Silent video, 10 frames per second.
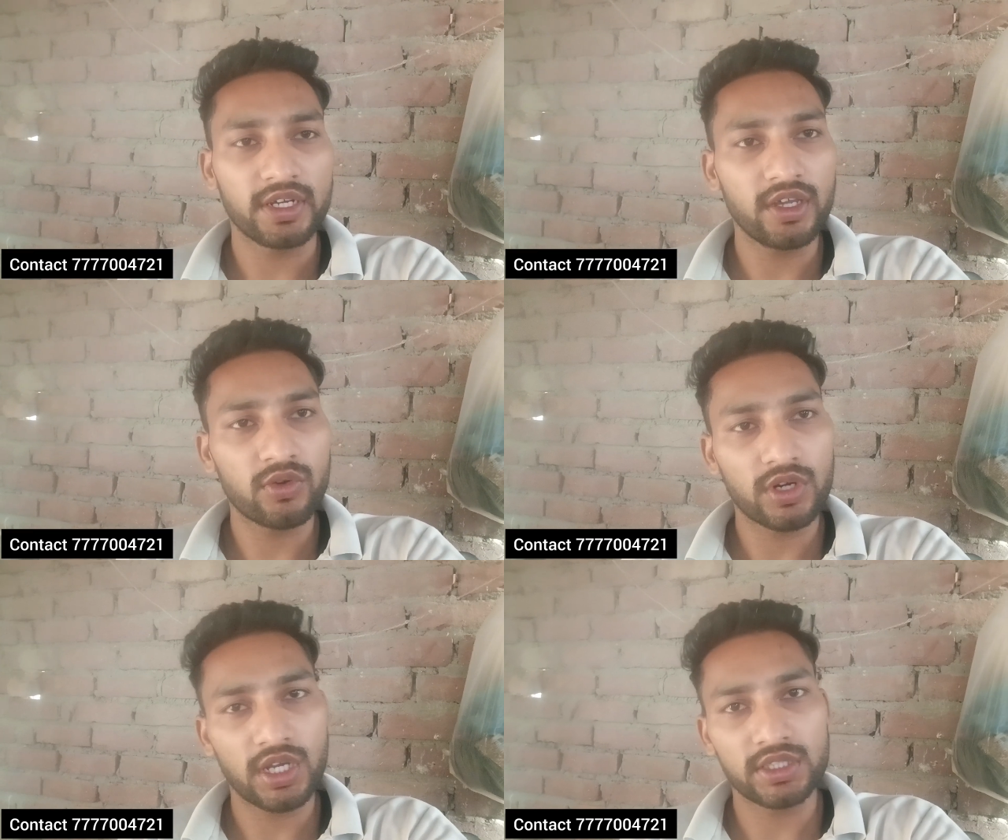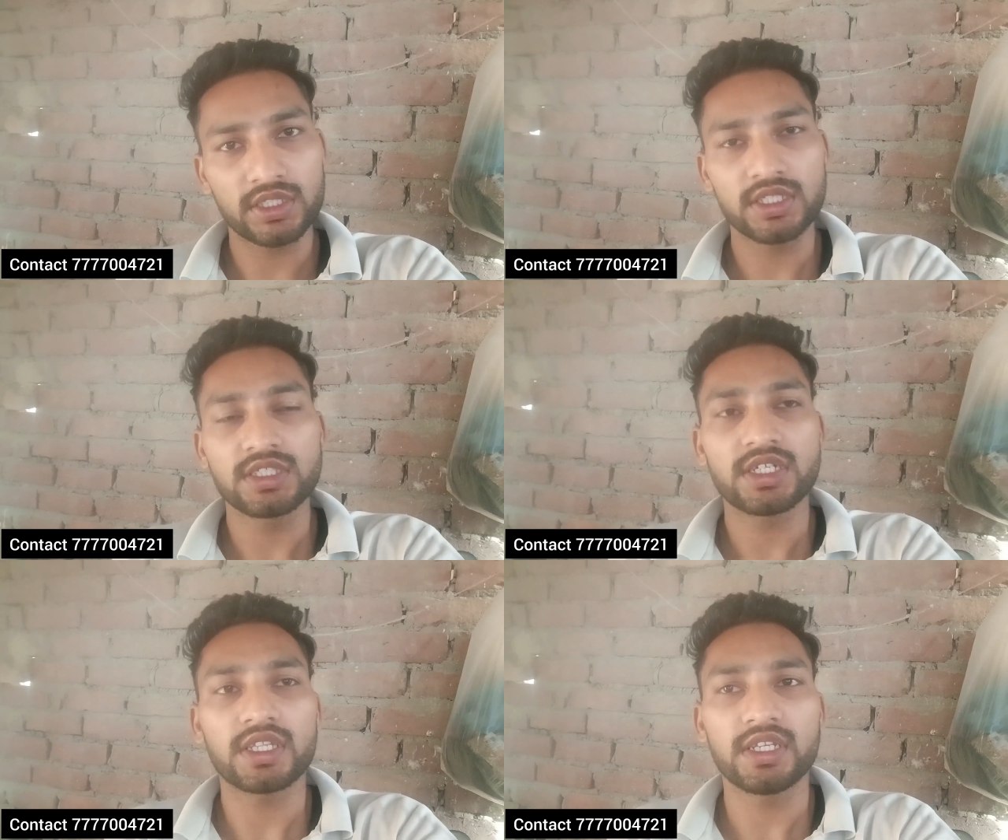देना और लगातार तीन
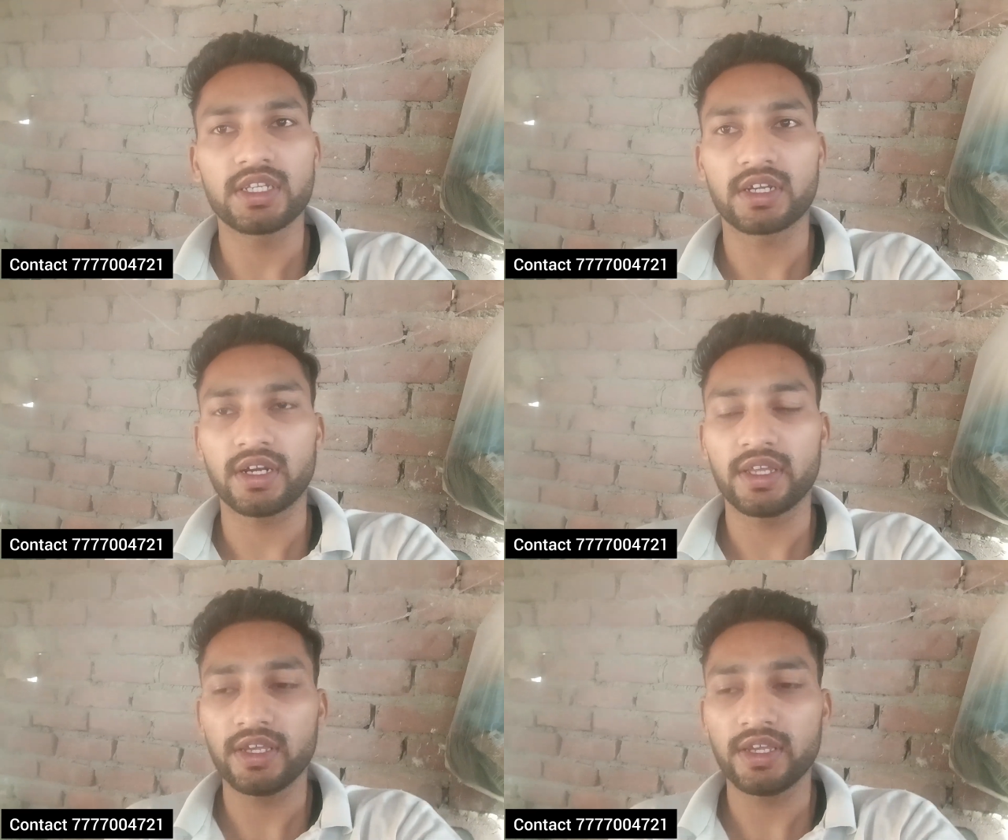चार दिन ही करना